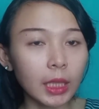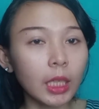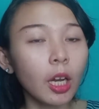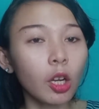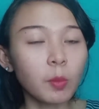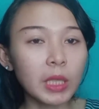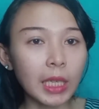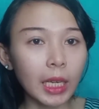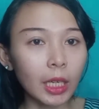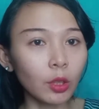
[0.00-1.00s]
Jadi kalau
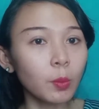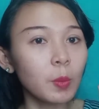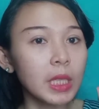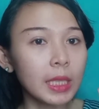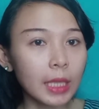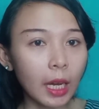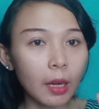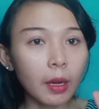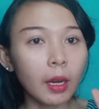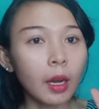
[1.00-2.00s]
misalnya itu bisa
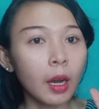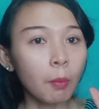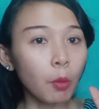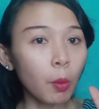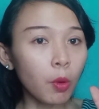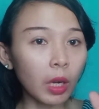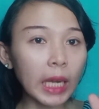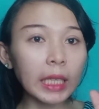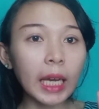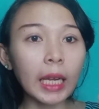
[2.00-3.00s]

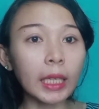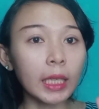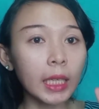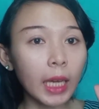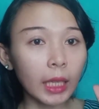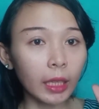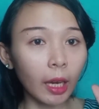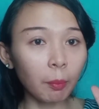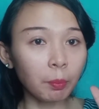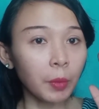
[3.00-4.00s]
kebobolan ke, di
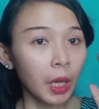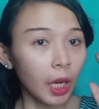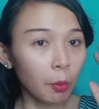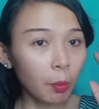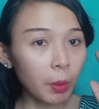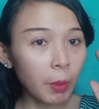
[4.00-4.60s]
ATM mobil